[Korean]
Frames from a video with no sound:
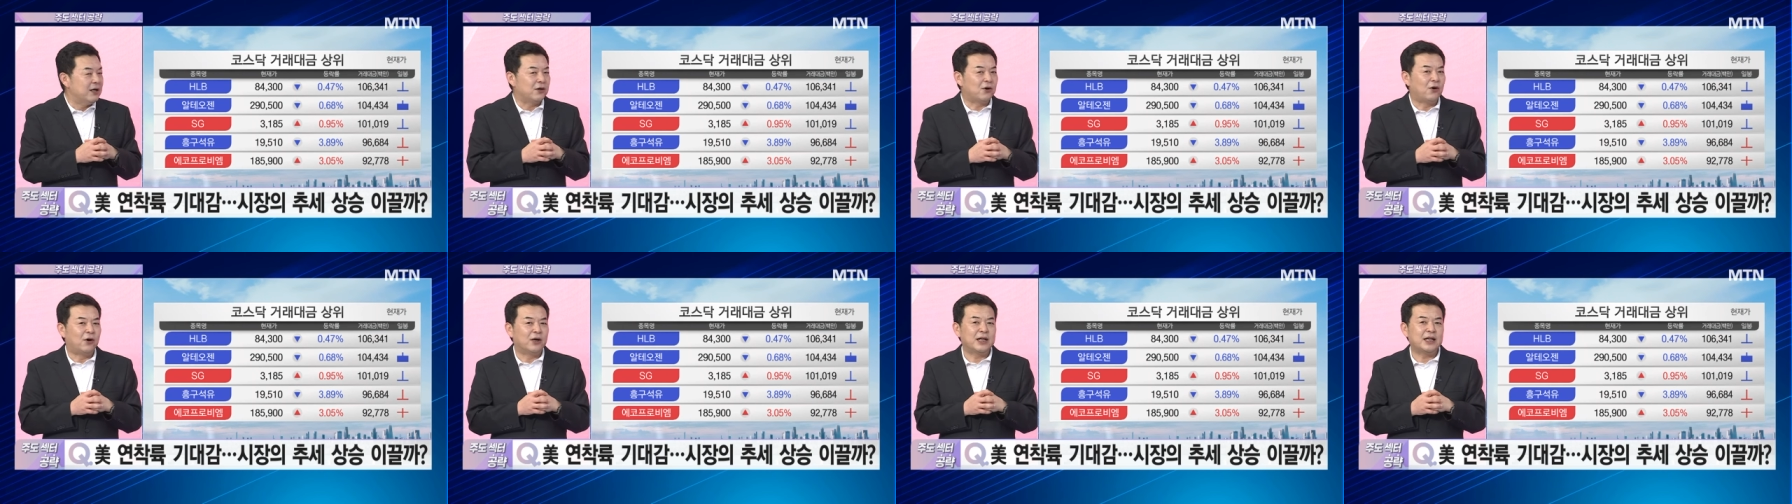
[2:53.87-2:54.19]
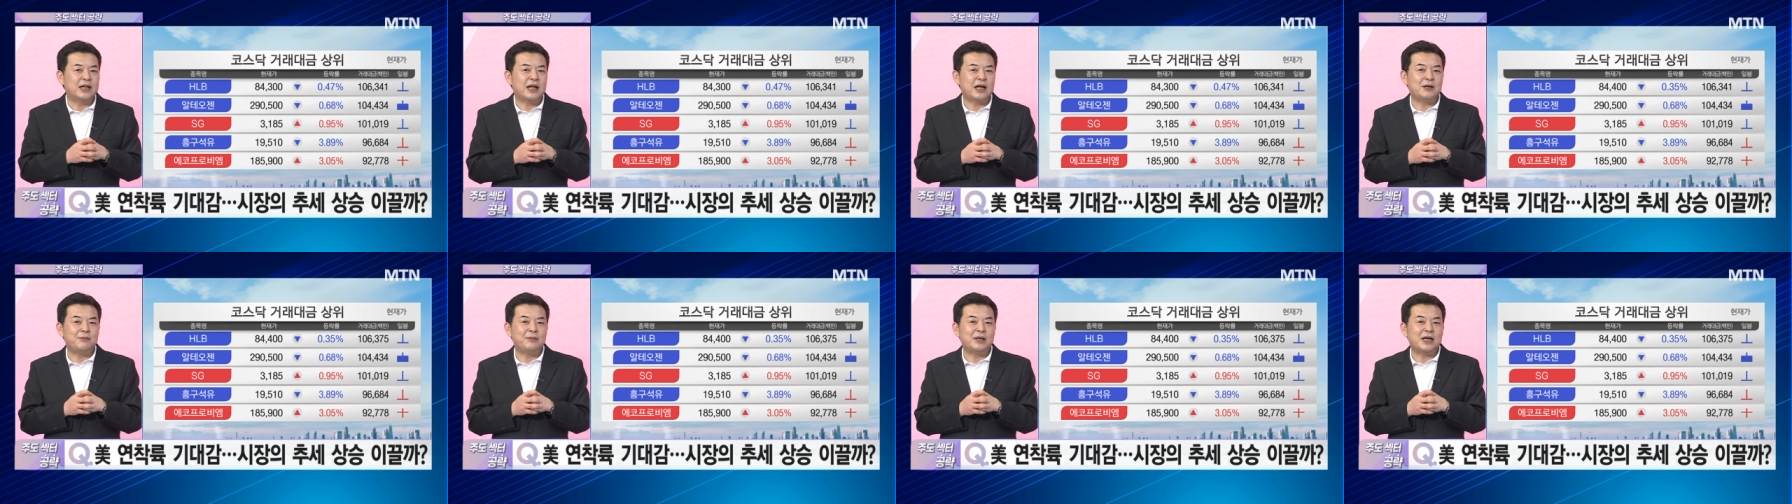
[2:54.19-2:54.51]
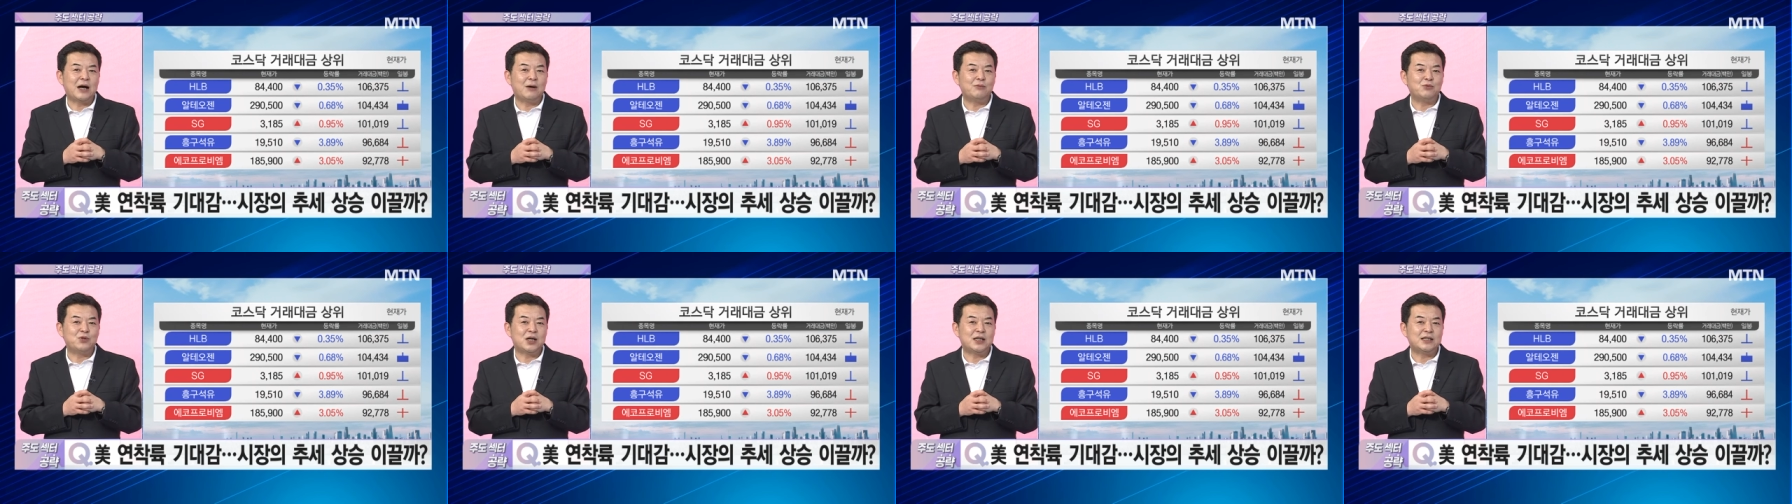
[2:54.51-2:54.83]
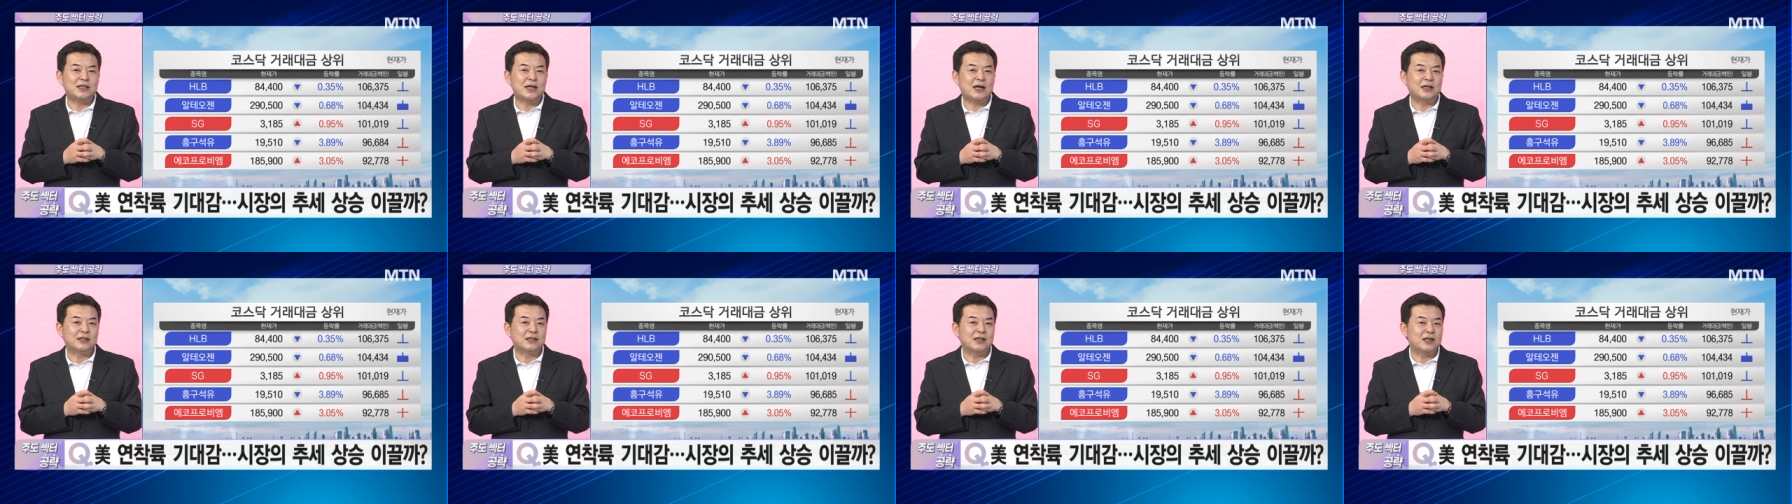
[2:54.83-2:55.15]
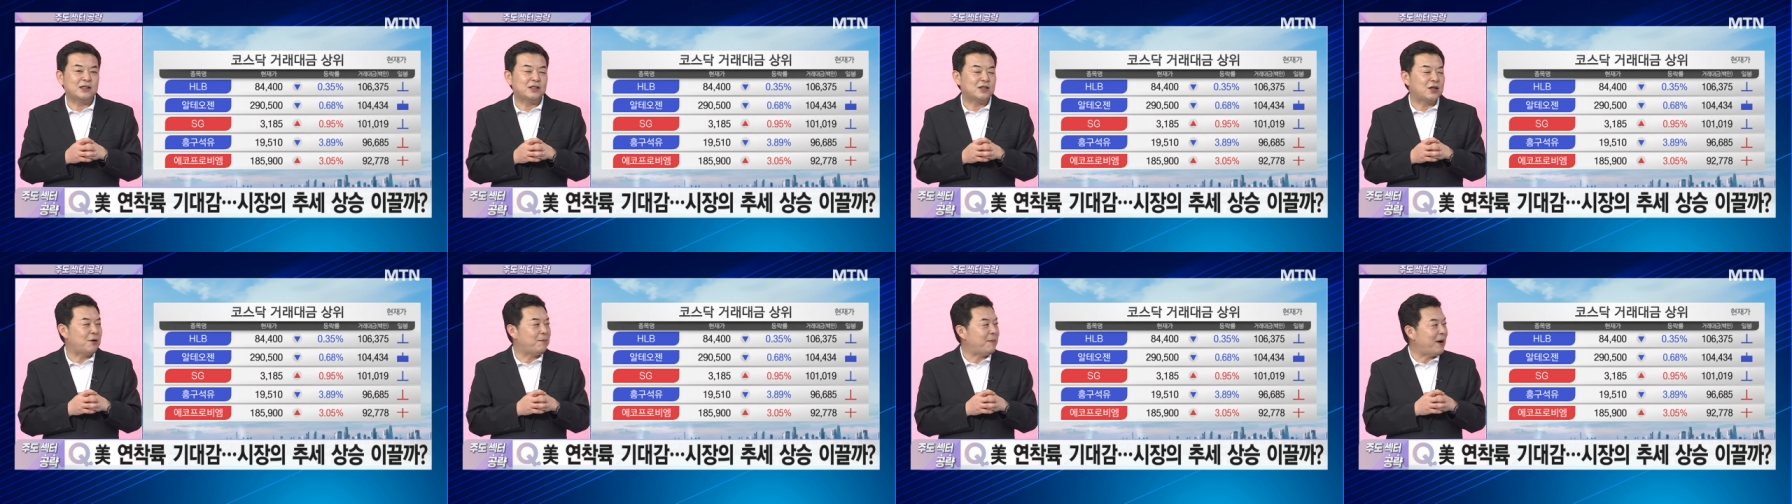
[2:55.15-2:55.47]
거래 대금이 감소한
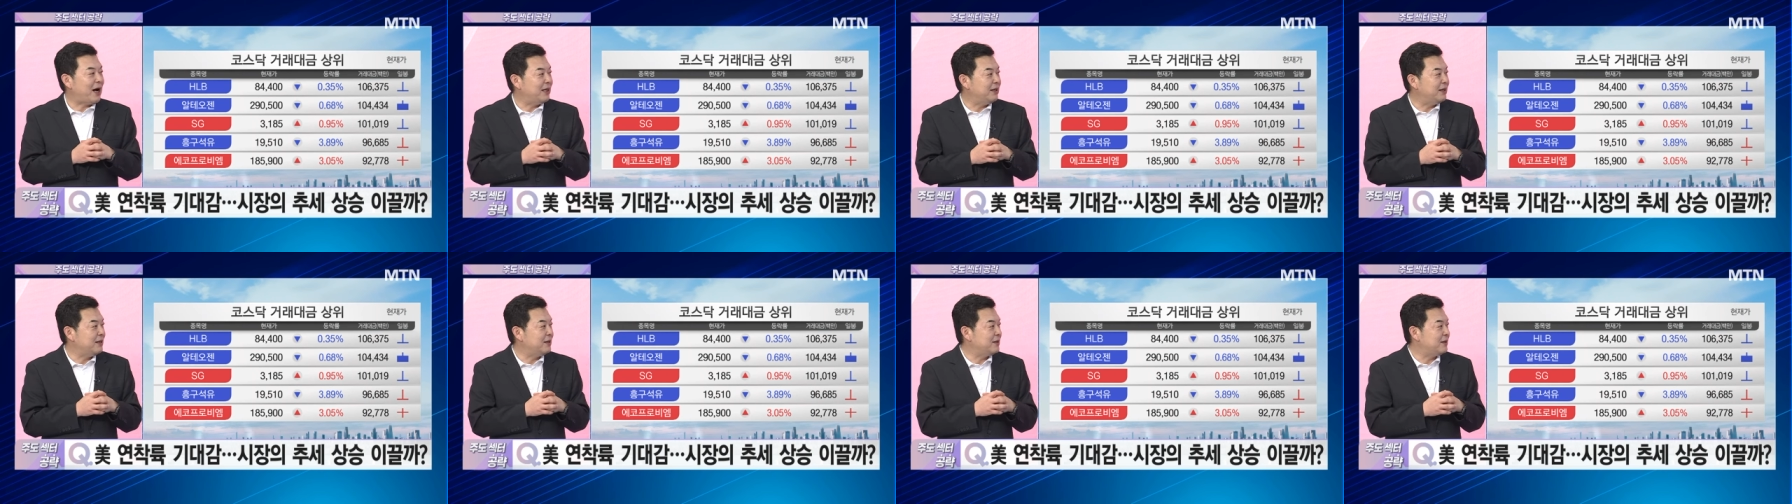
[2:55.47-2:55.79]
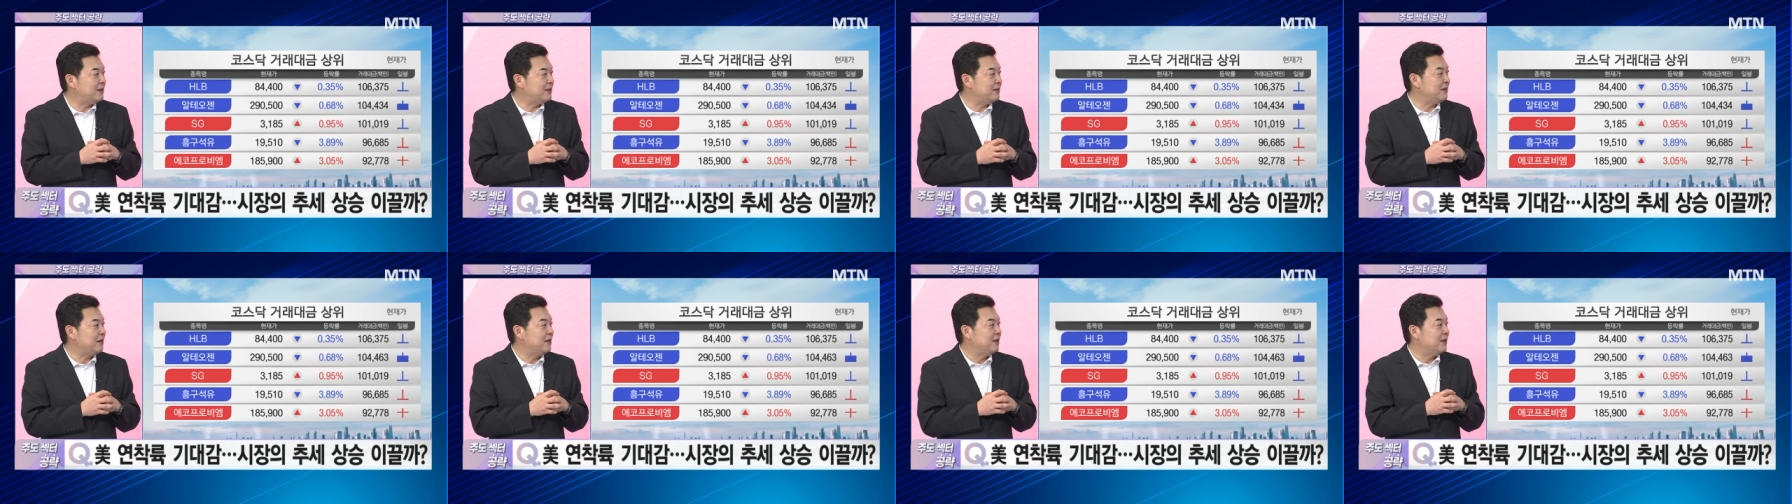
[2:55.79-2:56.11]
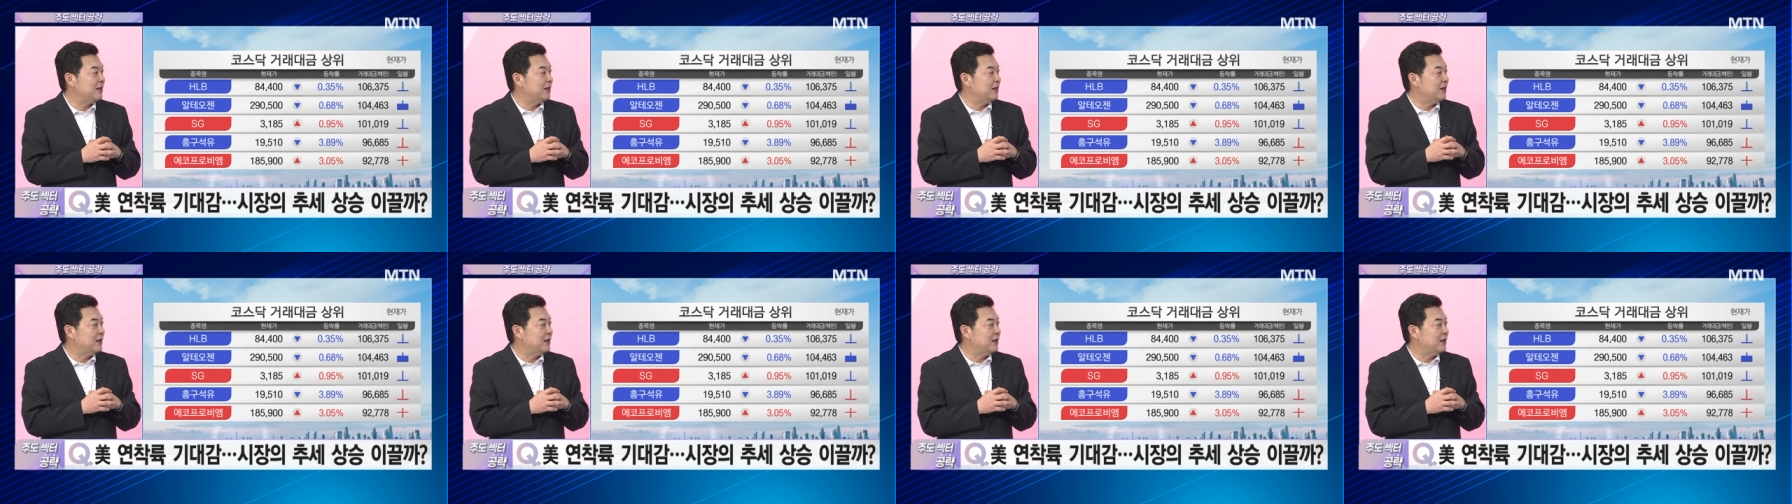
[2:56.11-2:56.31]
상태에서의 반등은